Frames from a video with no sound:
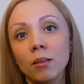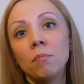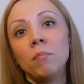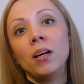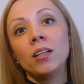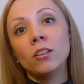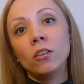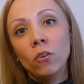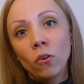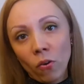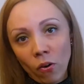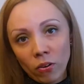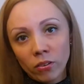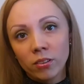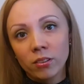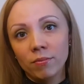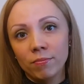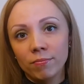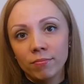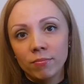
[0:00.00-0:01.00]

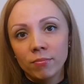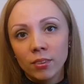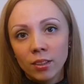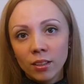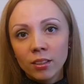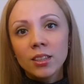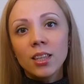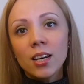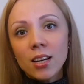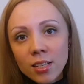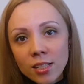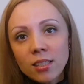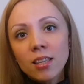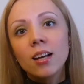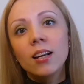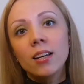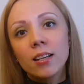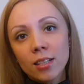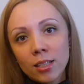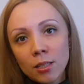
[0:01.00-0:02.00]
Монголы
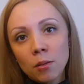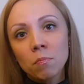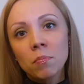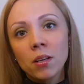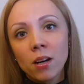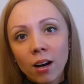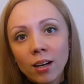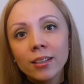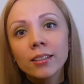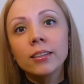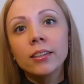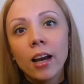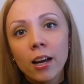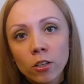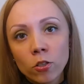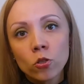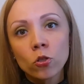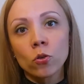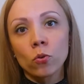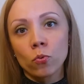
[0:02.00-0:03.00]
300 лет собирали
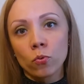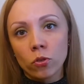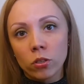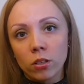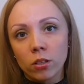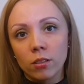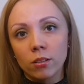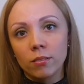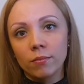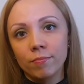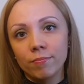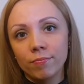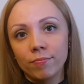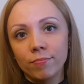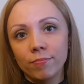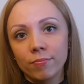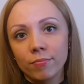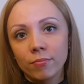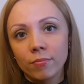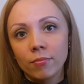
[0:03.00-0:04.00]
дань с русских,
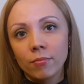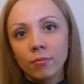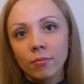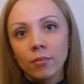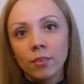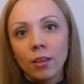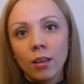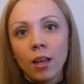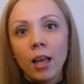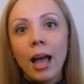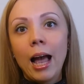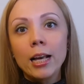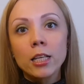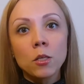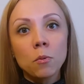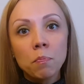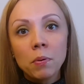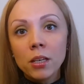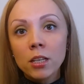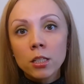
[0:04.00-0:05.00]
а
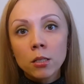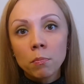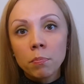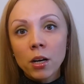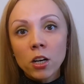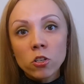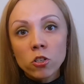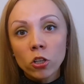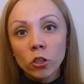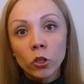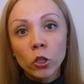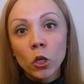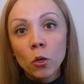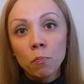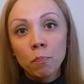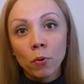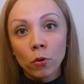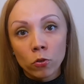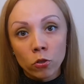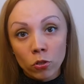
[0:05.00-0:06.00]
теперь изображают
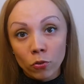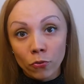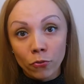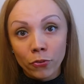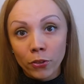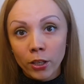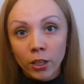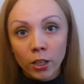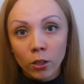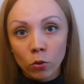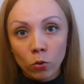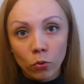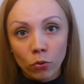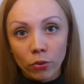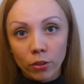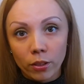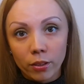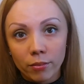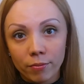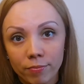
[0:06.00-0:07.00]
японцев в
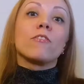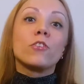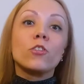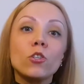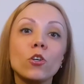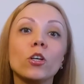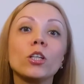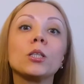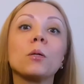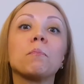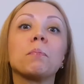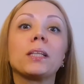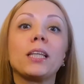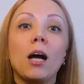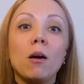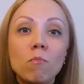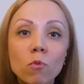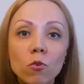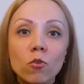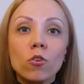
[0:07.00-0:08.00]
Якитории. А все это
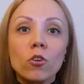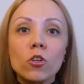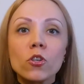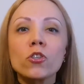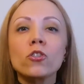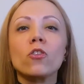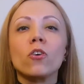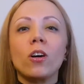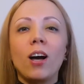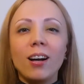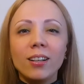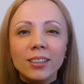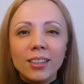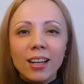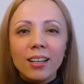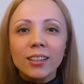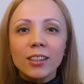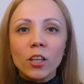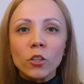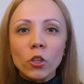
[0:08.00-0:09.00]
потому, что
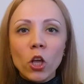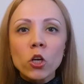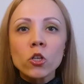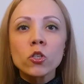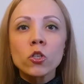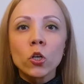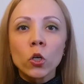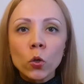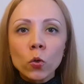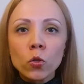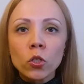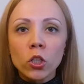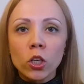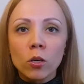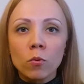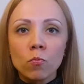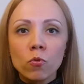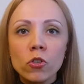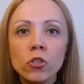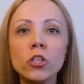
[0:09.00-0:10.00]
когда-то наши
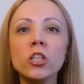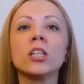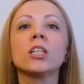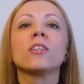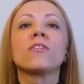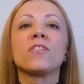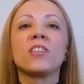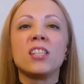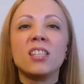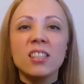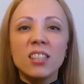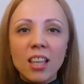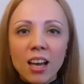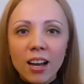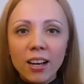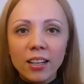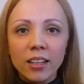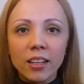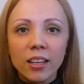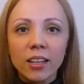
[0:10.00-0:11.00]
русские мужчины
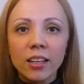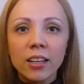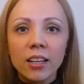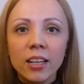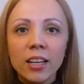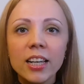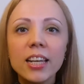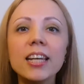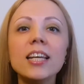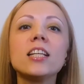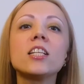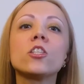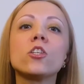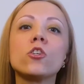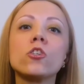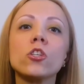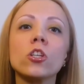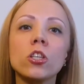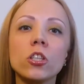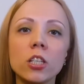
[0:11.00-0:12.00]
встали и
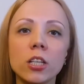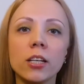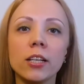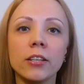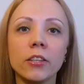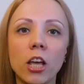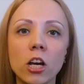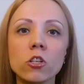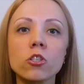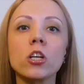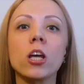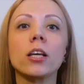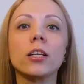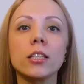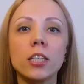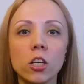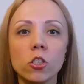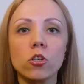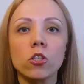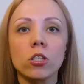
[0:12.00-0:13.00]
защитили наше
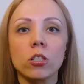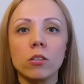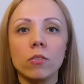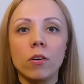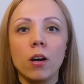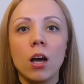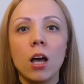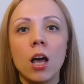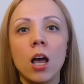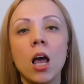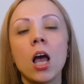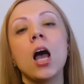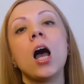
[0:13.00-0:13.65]
Отечество,